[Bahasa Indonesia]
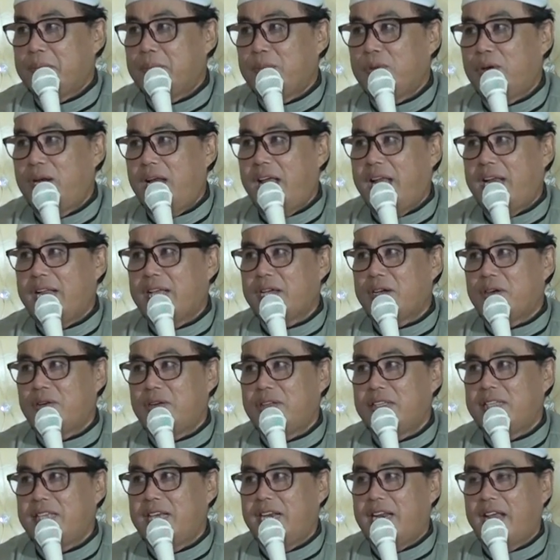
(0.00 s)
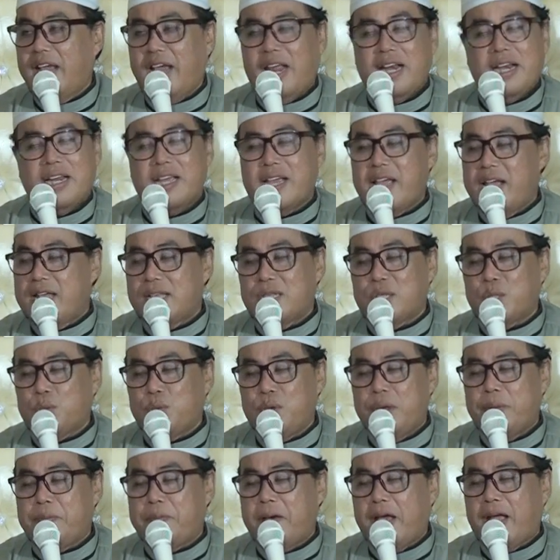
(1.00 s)
Mulane kula jenengan gak
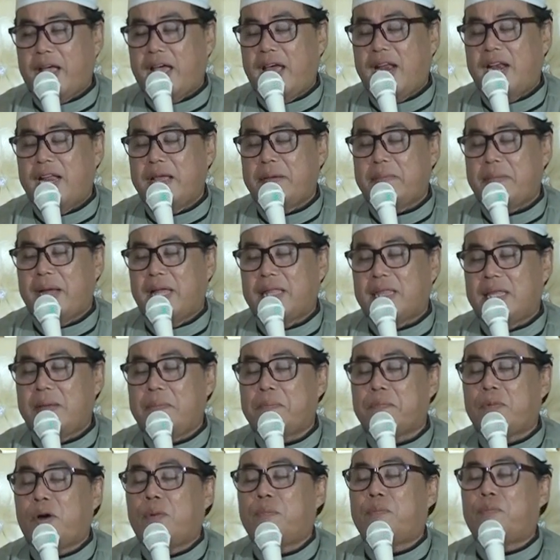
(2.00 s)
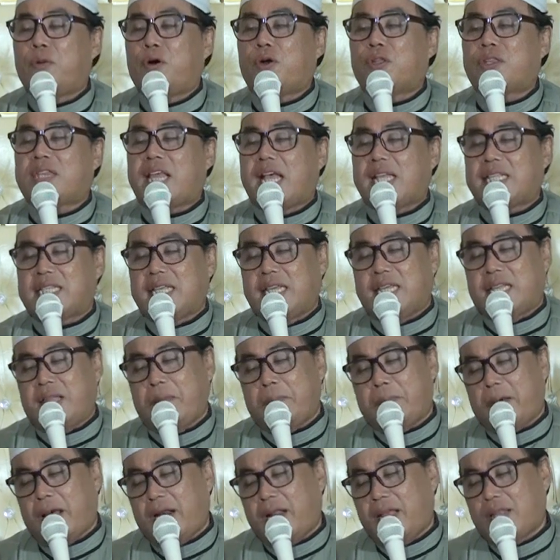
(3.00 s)
suwi bakal mati. Pumpung tasik
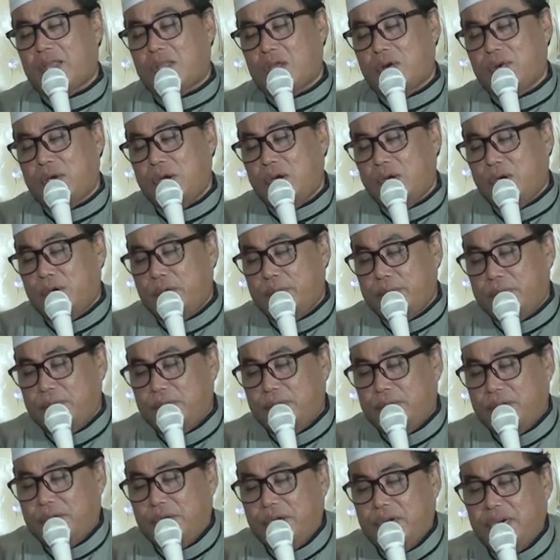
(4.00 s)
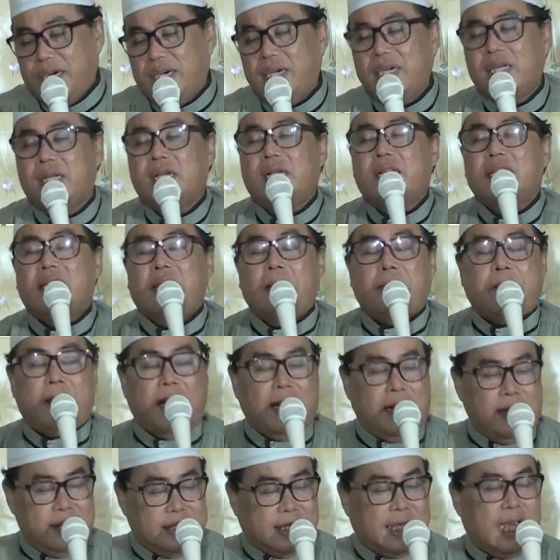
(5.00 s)
diparingi tawil umur,
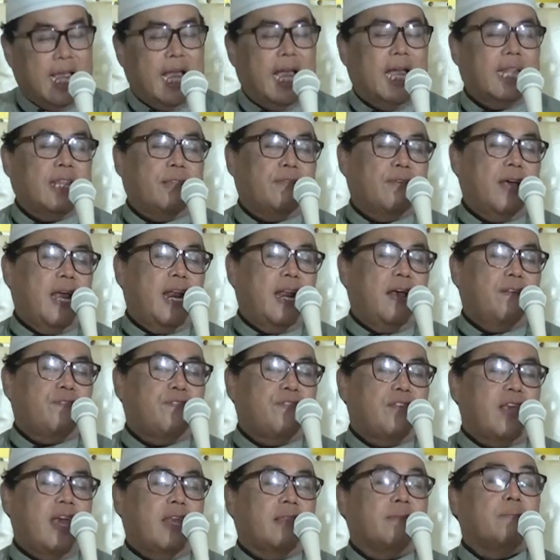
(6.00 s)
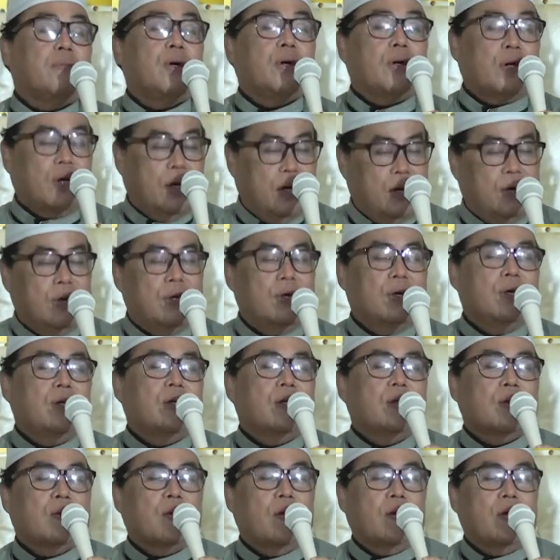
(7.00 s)
diparingi sehat walafiat.
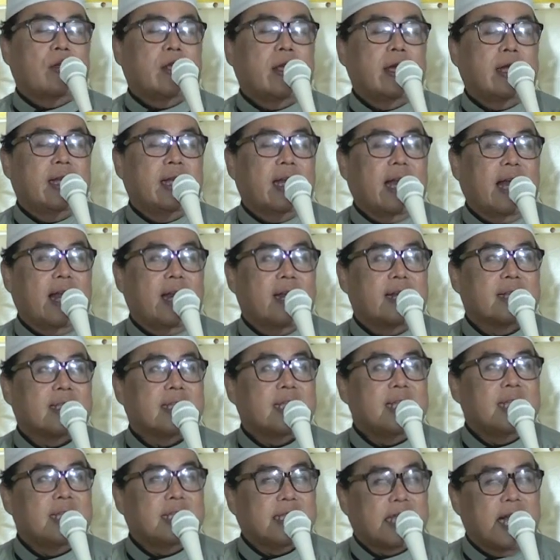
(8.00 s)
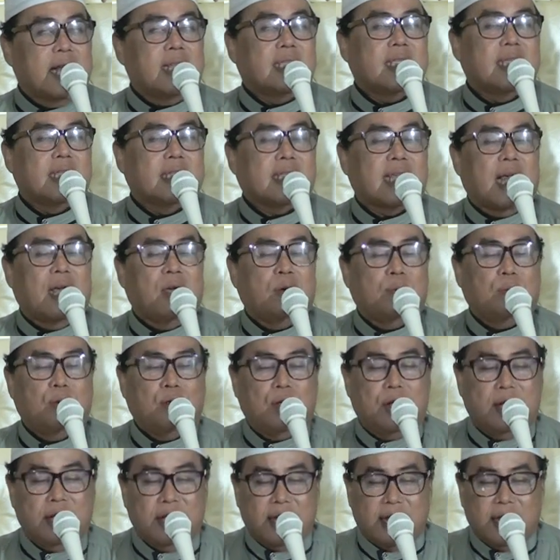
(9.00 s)
Monggo kula jenengan sisa-sisa
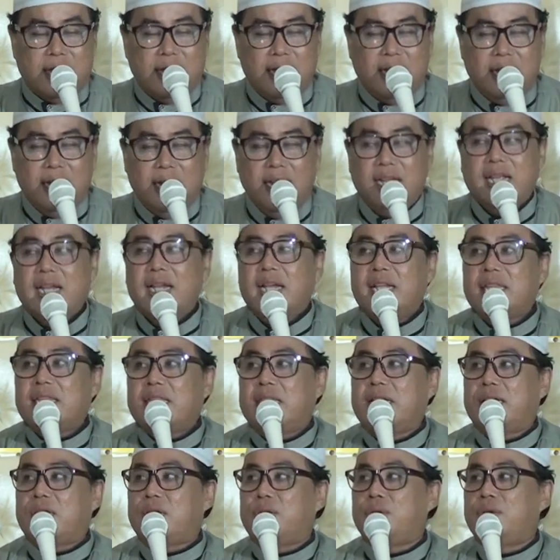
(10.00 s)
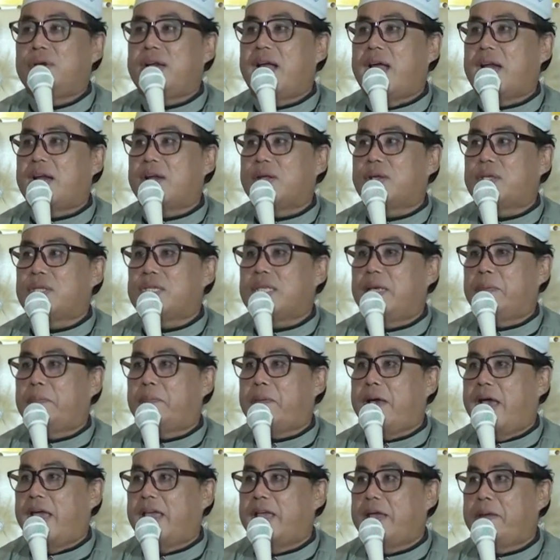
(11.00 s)
umur niki digunakno
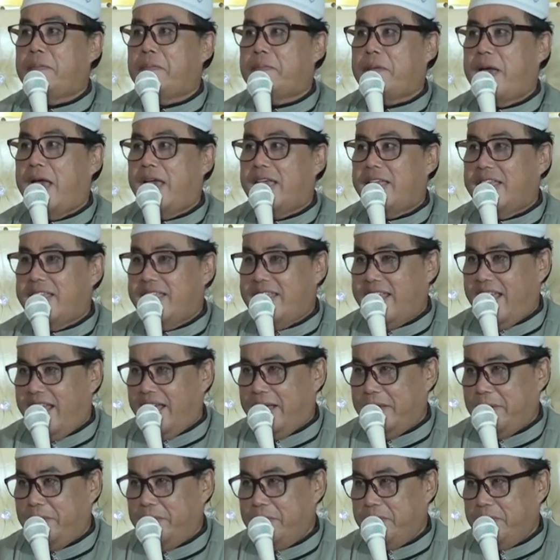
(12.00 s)
sebaik-baiknya.